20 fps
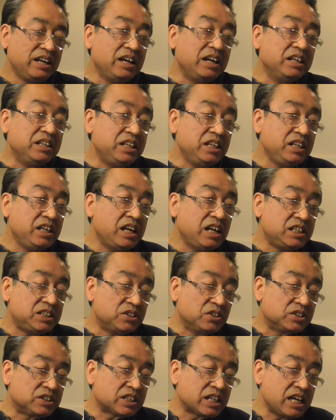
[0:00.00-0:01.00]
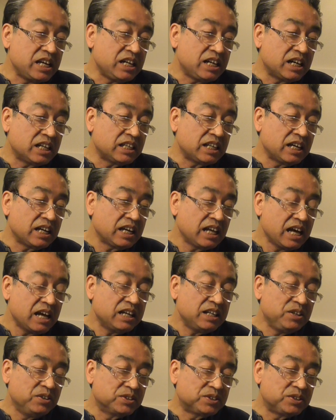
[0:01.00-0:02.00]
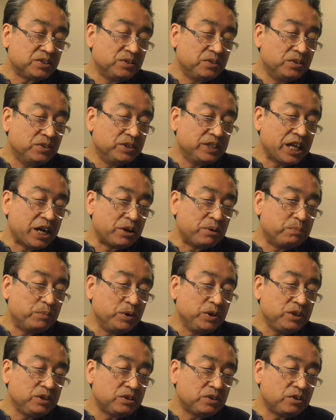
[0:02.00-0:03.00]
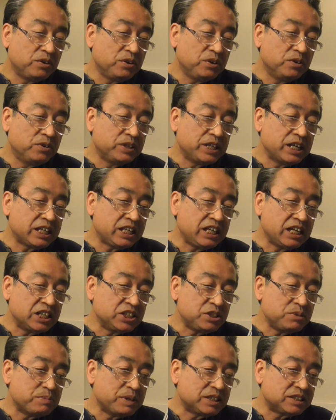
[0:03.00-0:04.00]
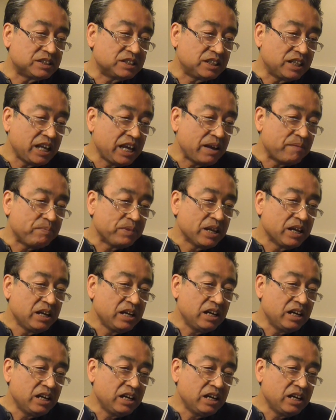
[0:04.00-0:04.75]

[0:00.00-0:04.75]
え DH の使い方が予想オーダーのポイントのような気がしますね、